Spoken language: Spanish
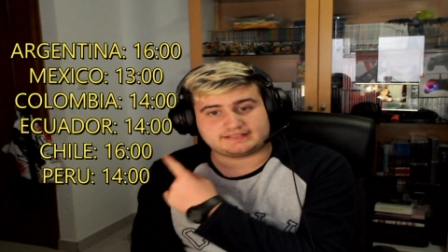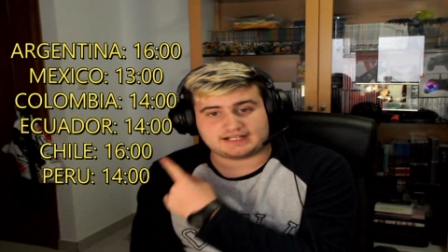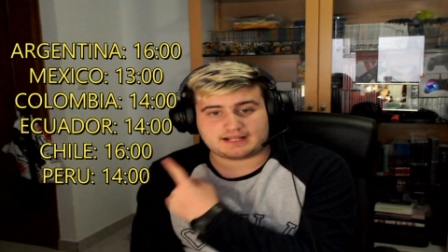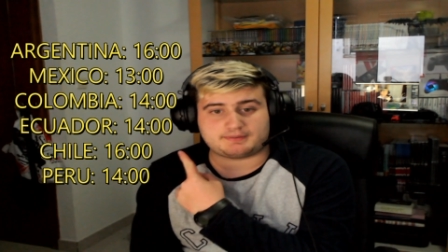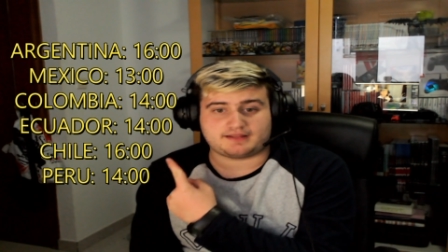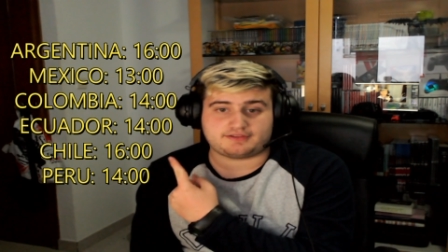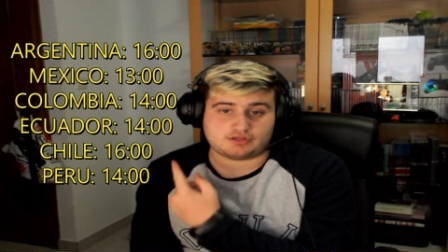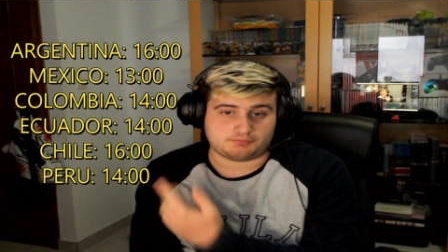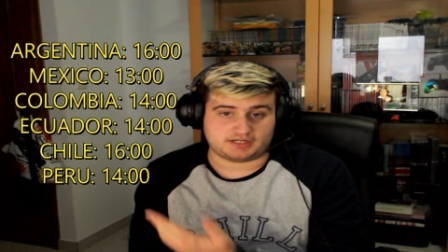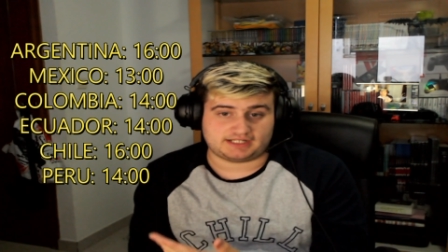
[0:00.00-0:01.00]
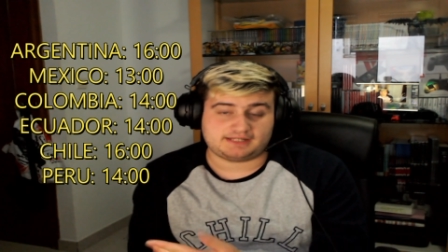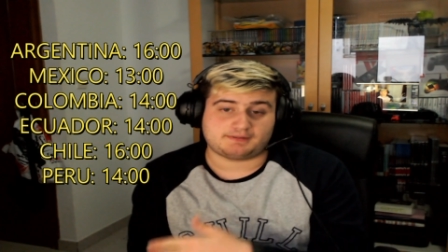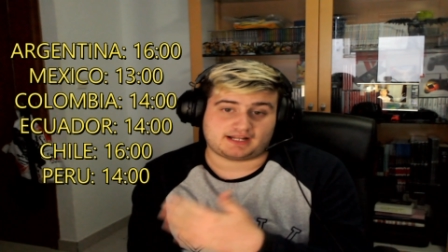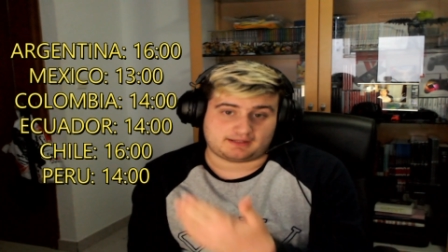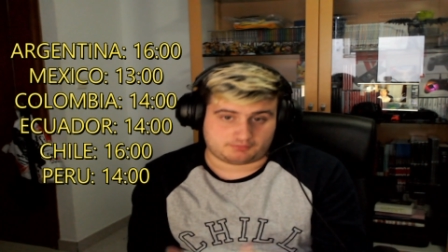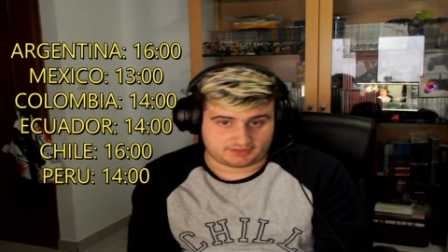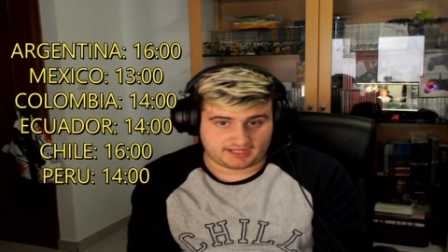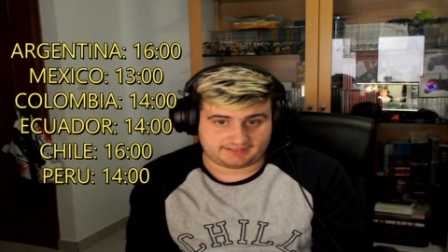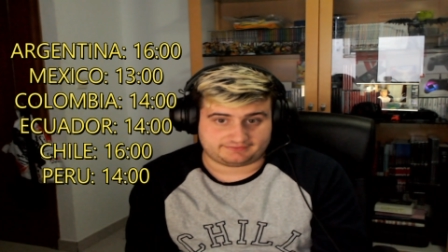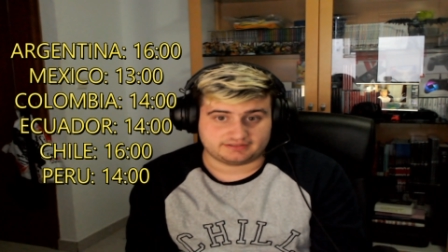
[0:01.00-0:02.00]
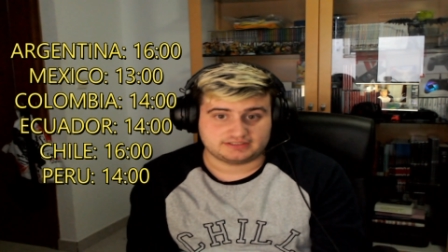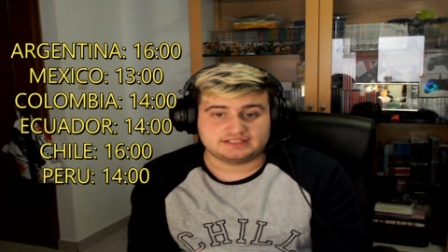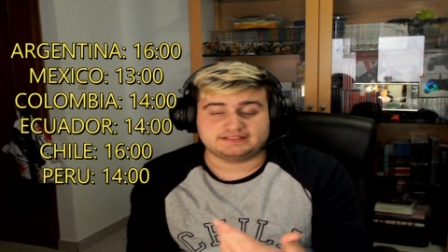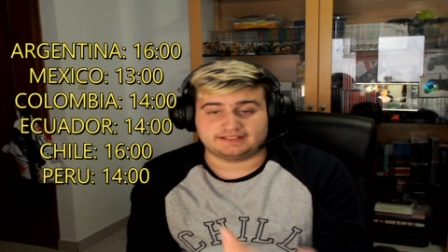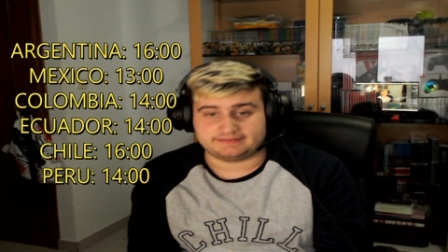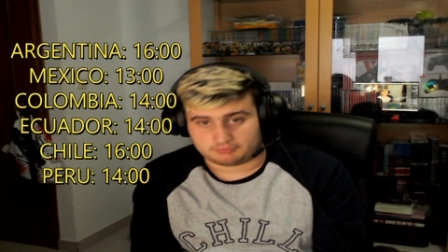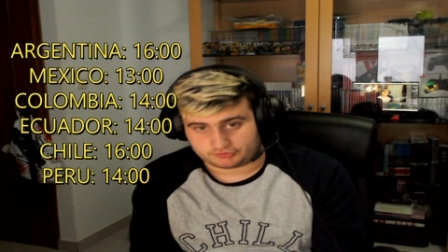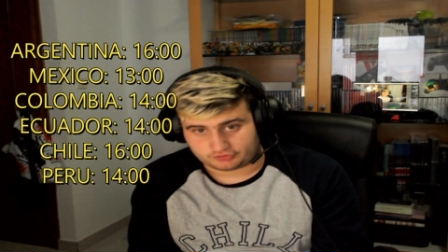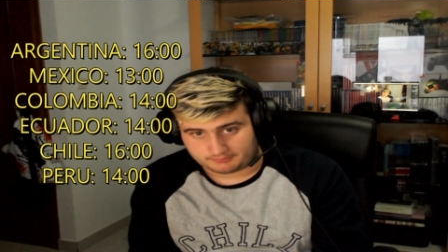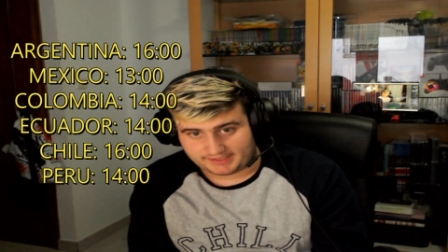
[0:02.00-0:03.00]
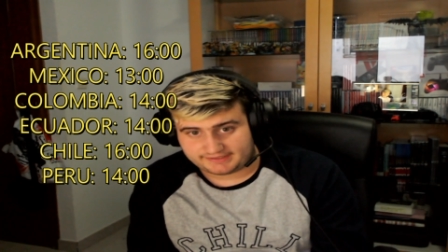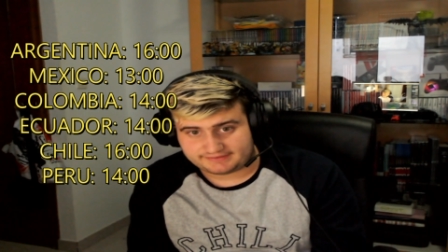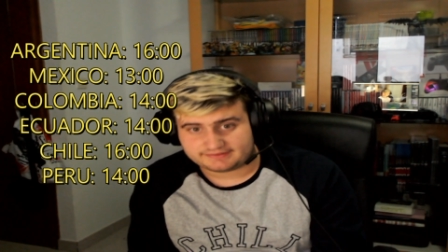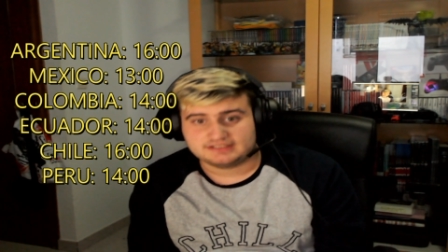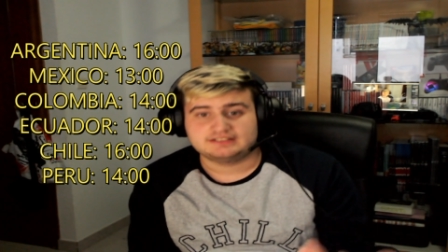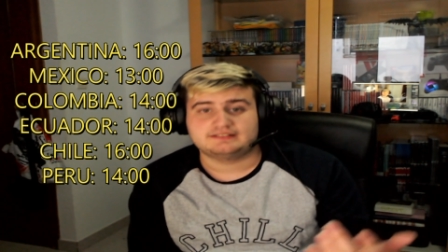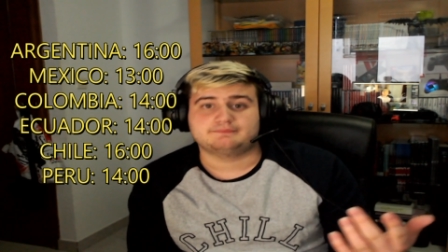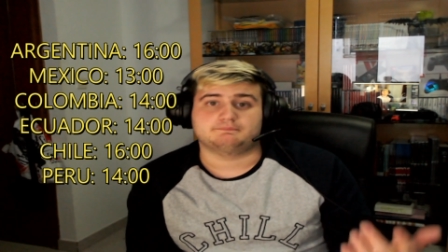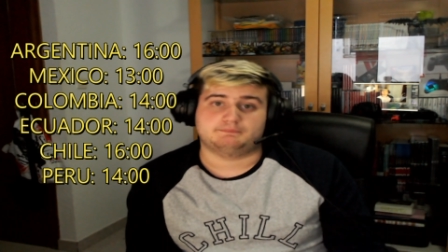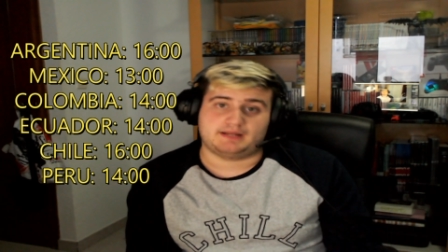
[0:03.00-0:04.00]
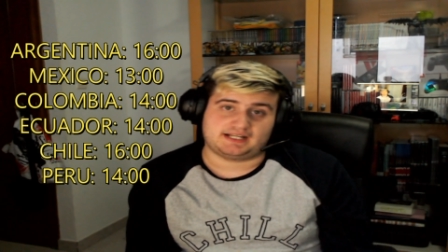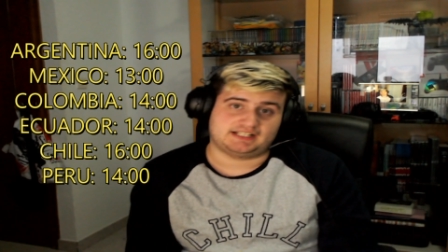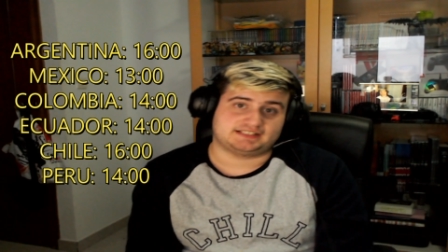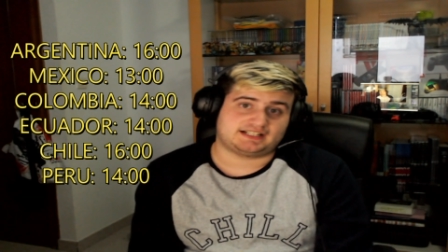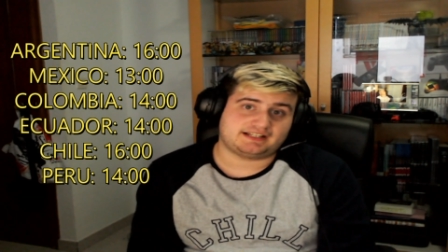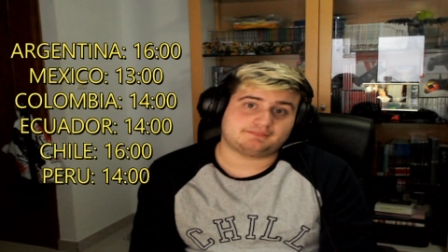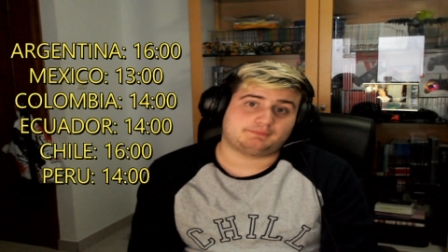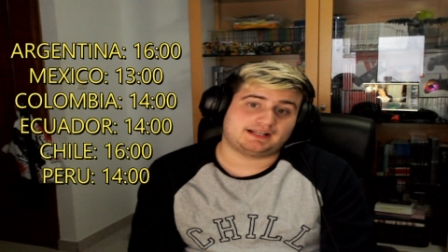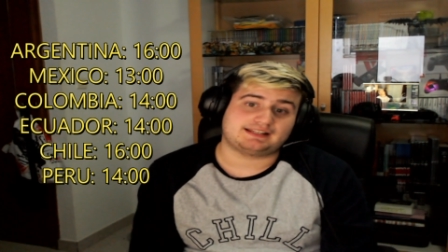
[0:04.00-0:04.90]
estarán apareciendo por aquí para que podáis, desde vuestro país, ver el E3, ¿vale?